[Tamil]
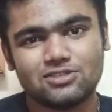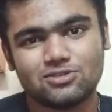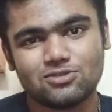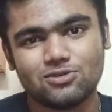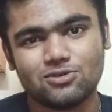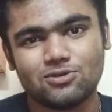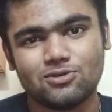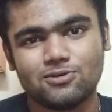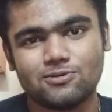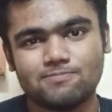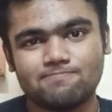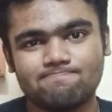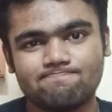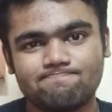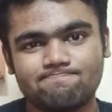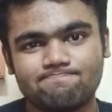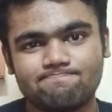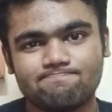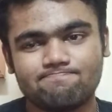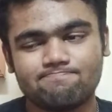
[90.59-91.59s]
ஸோ
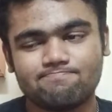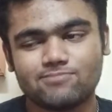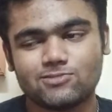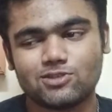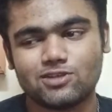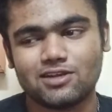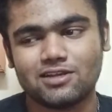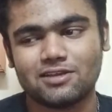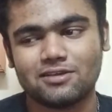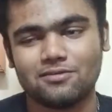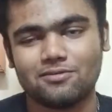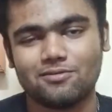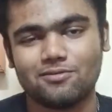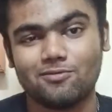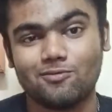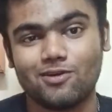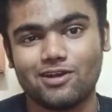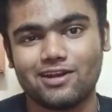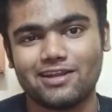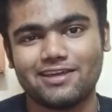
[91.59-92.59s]
சாரி
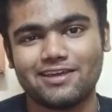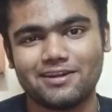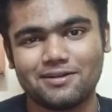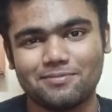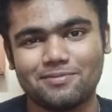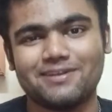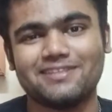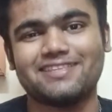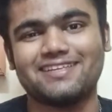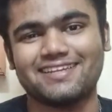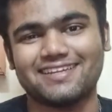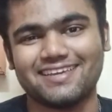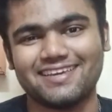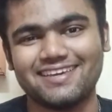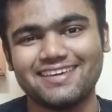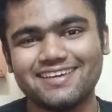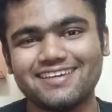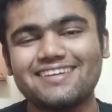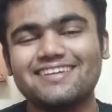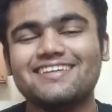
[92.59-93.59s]

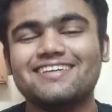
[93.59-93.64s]
வரையறைப்படுத்தியிருக்கேன்